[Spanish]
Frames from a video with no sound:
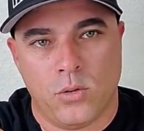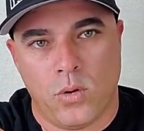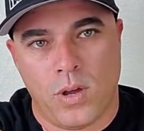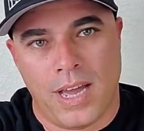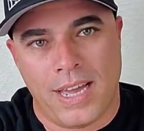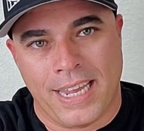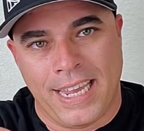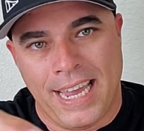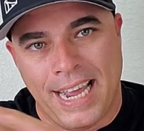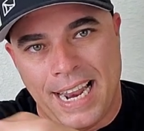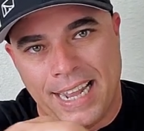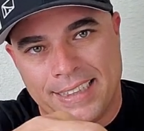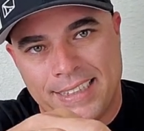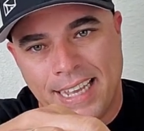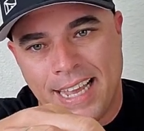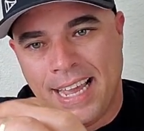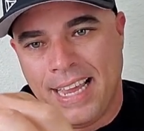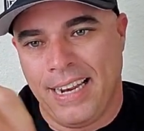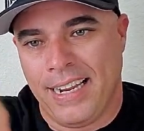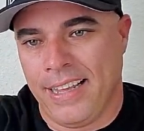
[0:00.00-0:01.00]
aquí
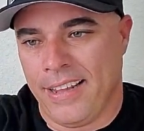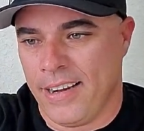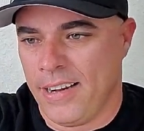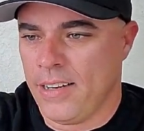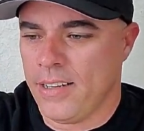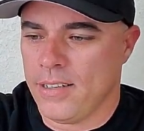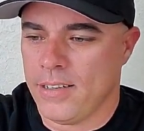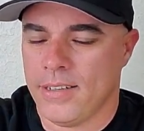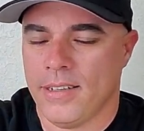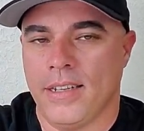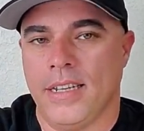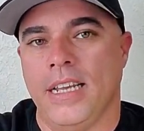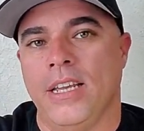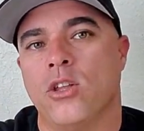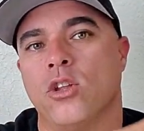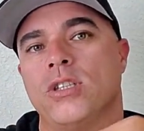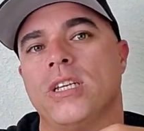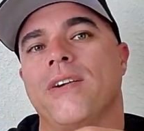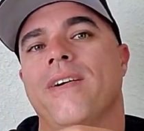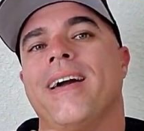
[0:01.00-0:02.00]
adelante es el líder y
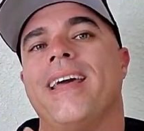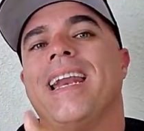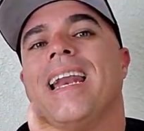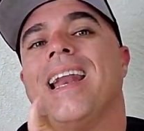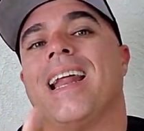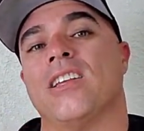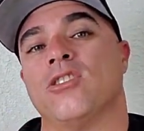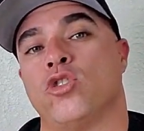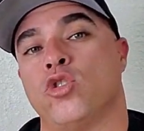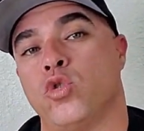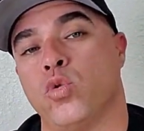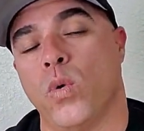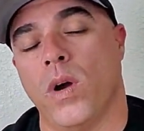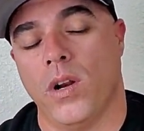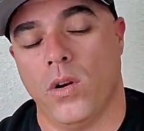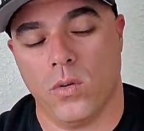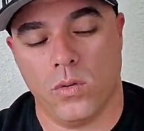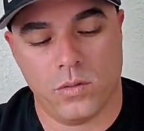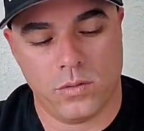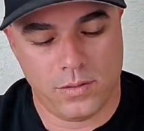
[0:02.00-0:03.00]
donde va a ir el
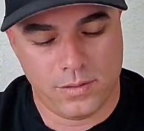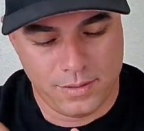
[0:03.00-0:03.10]
anzuelo.